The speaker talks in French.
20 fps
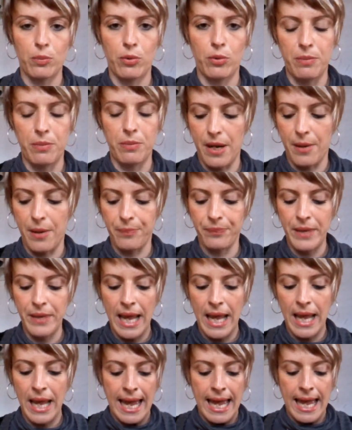Sympa pour une
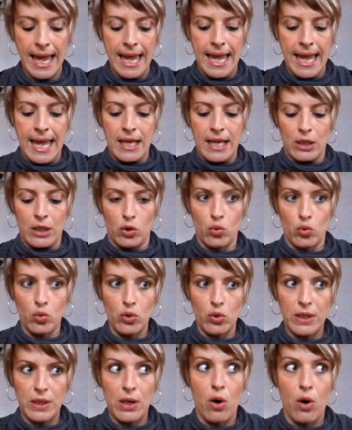première.
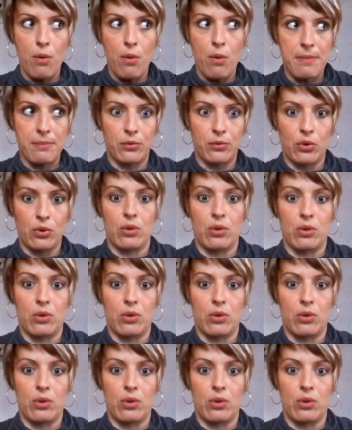Donc,